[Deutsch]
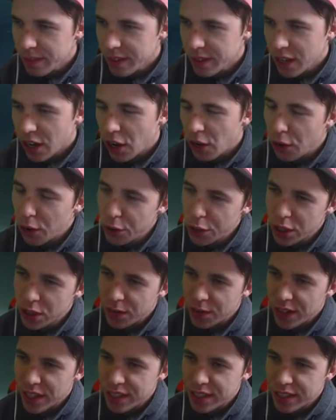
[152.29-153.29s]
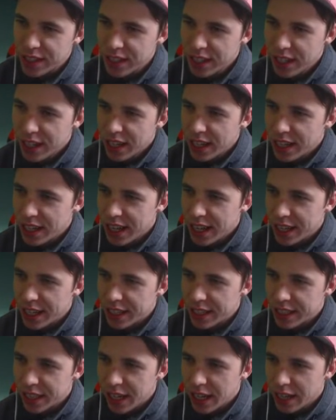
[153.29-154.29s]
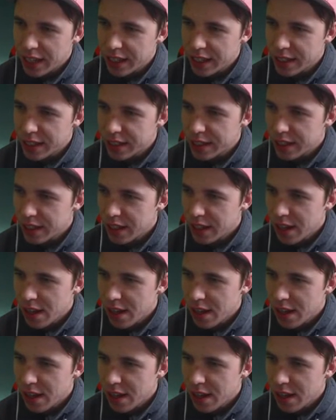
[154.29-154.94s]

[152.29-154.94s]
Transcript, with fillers: Aber ah, irgendwas Legendäres